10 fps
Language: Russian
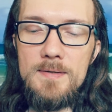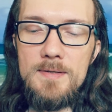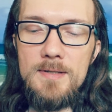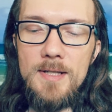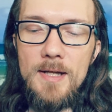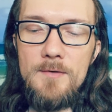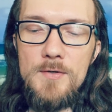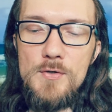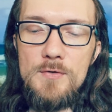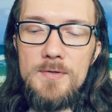
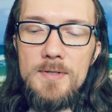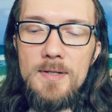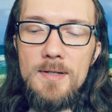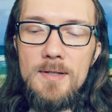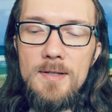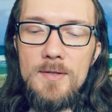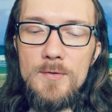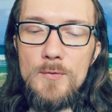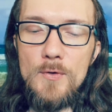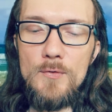славящееся
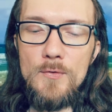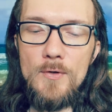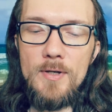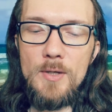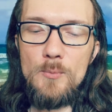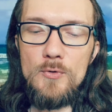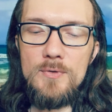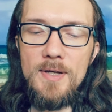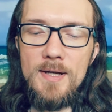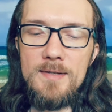дурной
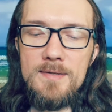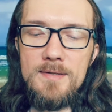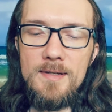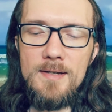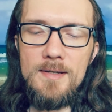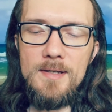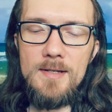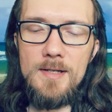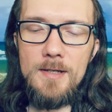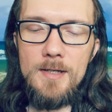репутацией.
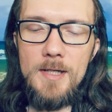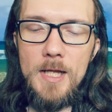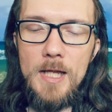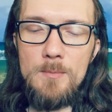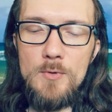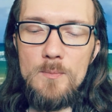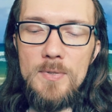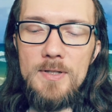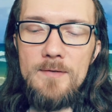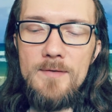Ему
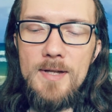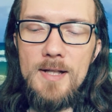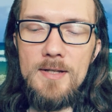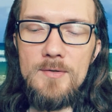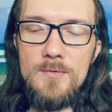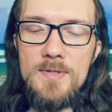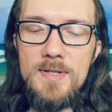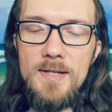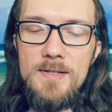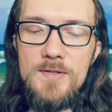было велено
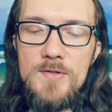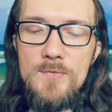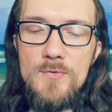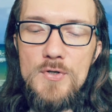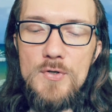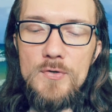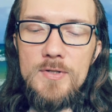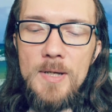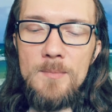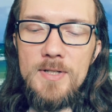устранить живущего
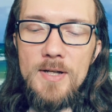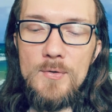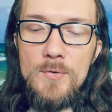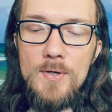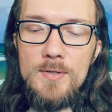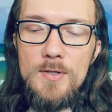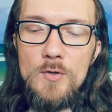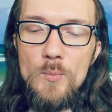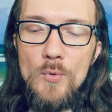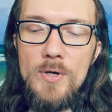там дракона
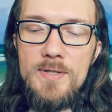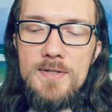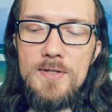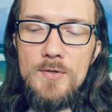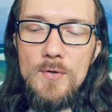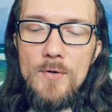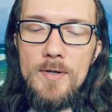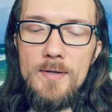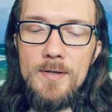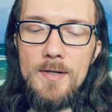любой
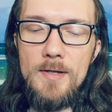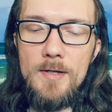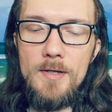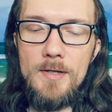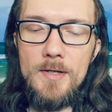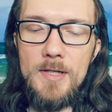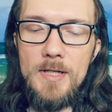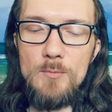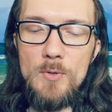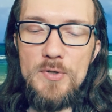ценой –
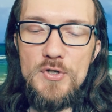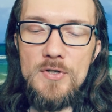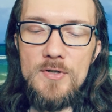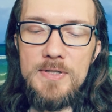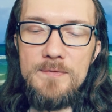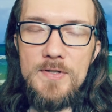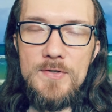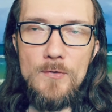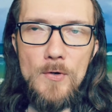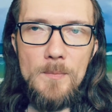им обещалась
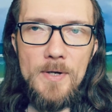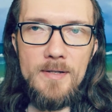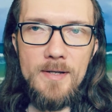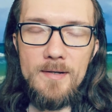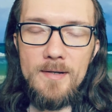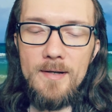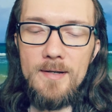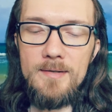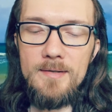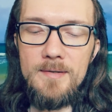весомая
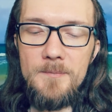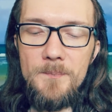награда.